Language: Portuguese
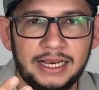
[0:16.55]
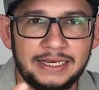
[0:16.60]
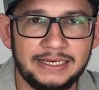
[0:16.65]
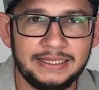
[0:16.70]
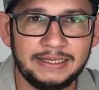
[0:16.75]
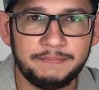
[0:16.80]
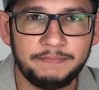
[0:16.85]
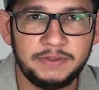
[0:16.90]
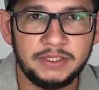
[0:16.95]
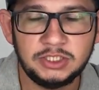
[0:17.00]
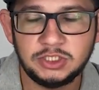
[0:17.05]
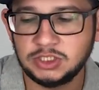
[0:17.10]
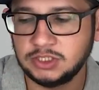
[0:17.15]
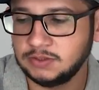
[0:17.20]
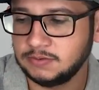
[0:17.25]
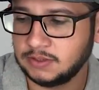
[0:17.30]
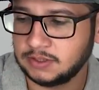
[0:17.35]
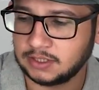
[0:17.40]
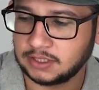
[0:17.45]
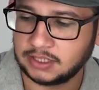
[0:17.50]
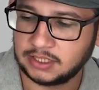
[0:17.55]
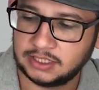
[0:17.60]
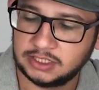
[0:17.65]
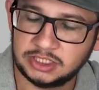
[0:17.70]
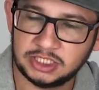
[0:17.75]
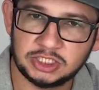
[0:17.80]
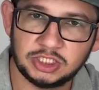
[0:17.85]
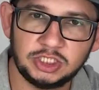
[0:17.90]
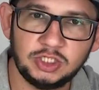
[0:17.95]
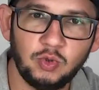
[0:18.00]
A linha Beat, que
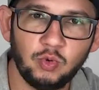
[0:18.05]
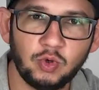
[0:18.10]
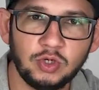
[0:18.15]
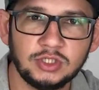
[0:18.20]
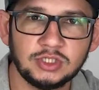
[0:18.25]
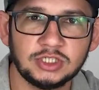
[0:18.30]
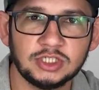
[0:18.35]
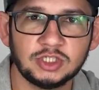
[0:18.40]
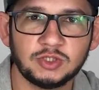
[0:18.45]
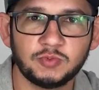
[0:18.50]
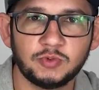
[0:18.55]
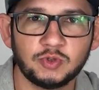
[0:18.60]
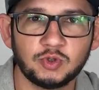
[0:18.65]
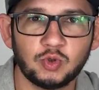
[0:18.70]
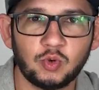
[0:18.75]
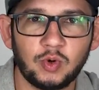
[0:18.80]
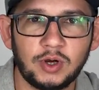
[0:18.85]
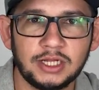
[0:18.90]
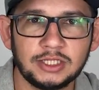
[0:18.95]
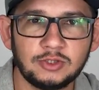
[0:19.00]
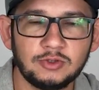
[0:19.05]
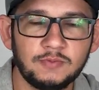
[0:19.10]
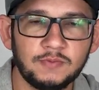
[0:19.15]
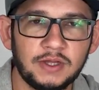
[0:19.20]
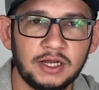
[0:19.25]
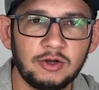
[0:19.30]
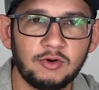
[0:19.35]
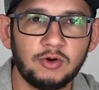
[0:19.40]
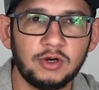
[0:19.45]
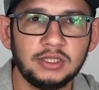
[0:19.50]
já tinha o 800.4,
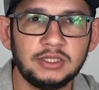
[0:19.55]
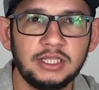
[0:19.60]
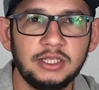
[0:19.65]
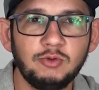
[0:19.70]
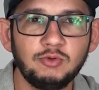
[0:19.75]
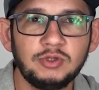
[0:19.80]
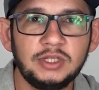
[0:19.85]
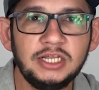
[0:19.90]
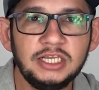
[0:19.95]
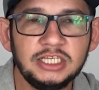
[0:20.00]
agora tem o